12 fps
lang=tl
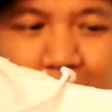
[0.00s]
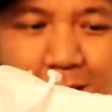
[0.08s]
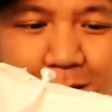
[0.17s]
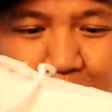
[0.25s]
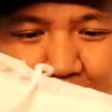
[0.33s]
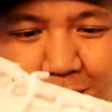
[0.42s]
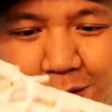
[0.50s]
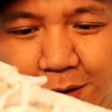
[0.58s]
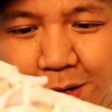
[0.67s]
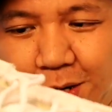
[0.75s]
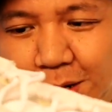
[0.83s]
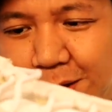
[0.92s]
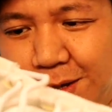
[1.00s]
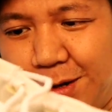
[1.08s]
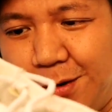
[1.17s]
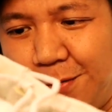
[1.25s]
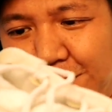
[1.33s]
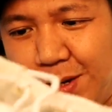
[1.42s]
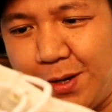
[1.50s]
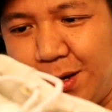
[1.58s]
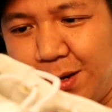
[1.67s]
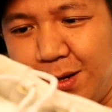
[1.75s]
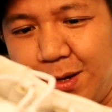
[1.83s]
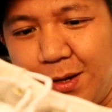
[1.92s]
Then, gawa tayo ng another vlog
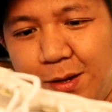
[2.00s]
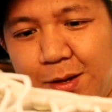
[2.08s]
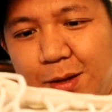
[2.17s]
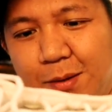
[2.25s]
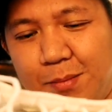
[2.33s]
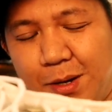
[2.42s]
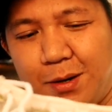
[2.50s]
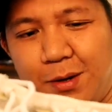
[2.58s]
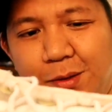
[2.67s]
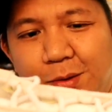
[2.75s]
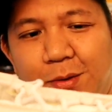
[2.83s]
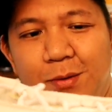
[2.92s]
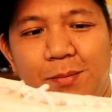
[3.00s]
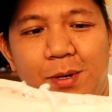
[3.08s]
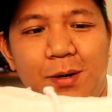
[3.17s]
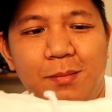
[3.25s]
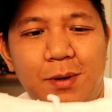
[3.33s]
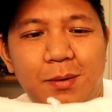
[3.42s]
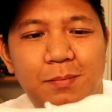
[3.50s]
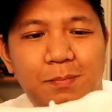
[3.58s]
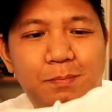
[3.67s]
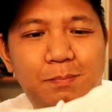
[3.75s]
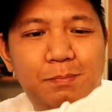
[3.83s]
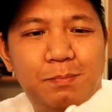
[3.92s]
para doon, para ma
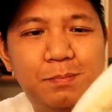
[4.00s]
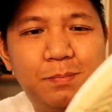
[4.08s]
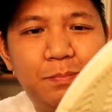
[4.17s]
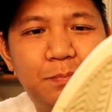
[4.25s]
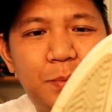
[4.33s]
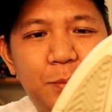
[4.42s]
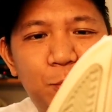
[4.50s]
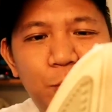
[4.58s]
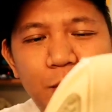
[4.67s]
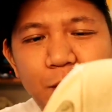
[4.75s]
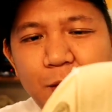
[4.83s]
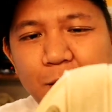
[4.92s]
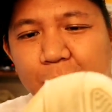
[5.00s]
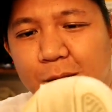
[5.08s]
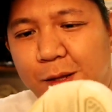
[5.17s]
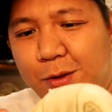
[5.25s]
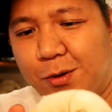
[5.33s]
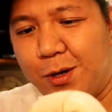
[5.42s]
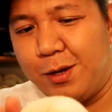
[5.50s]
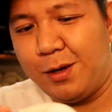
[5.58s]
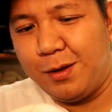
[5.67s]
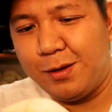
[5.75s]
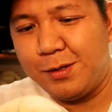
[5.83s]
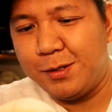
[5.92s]
paputiin natin ito
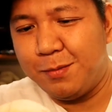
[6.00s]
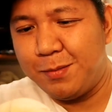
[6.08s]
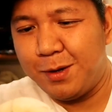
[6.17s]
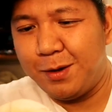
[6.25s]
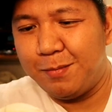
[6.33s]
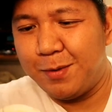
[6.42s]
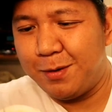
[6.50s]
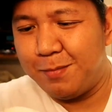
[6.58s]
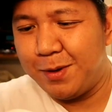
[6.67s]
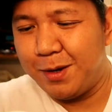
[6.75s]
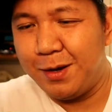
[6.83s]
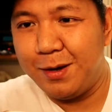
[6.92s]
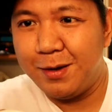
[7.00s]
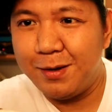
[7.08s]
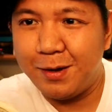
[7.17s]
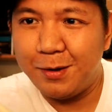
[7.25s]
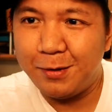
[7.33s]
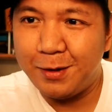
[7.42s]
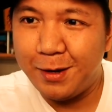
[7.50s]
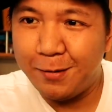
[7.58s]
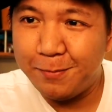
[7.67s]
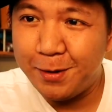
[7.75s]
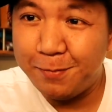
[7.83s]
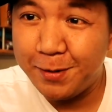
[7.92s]
and syempre makapag ano tayo
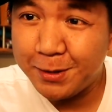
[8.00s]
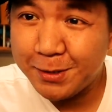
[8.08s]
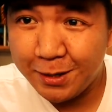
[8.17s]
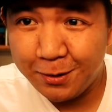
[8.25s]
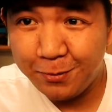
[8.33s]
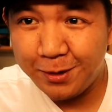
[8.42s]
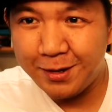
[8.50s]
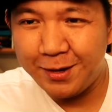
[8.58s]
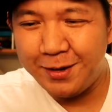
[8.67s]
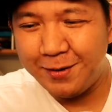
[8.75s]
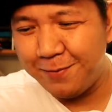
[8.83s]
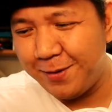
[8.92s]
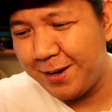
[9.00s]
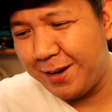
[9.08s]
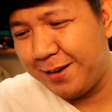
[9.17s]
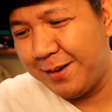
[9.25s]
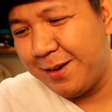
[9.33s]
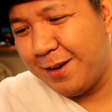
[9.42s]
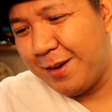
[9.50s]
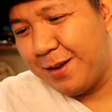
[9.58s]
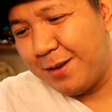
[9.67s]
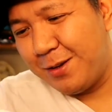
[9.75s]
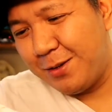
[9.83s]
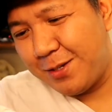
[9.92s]
makapag segue tayo ng vlog
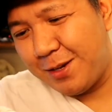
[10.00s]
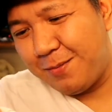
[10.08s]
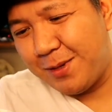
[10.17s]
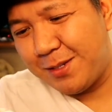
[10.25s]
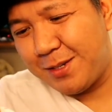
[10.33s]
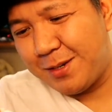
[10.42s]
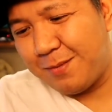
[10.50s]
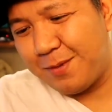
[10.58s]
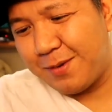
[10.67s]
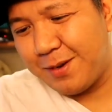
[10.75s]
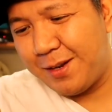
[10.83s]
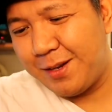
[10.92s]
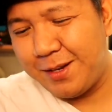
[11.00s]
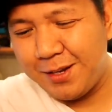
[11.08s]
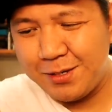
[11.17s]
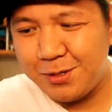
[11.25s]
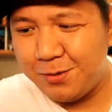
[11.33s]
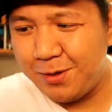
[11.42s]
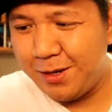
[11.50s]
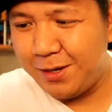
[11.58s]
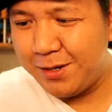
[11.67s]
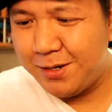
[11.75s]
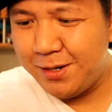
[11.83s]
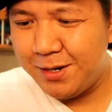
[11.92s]
using this clean cake shoe
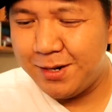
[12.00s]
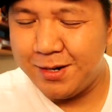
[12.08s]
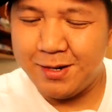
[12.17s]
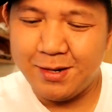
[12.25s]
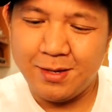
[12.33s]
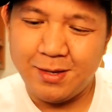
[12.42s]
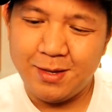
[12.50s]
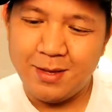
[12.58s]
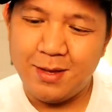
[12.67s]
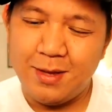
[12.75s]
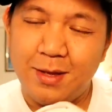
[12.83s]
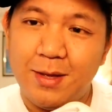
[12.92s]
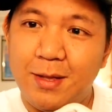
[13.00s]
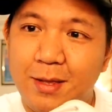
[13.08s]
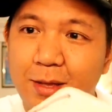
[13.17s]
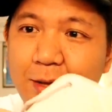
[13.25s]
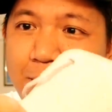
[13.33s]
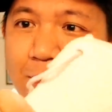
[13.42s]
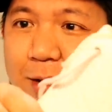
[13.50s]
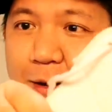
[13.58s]
cleaner and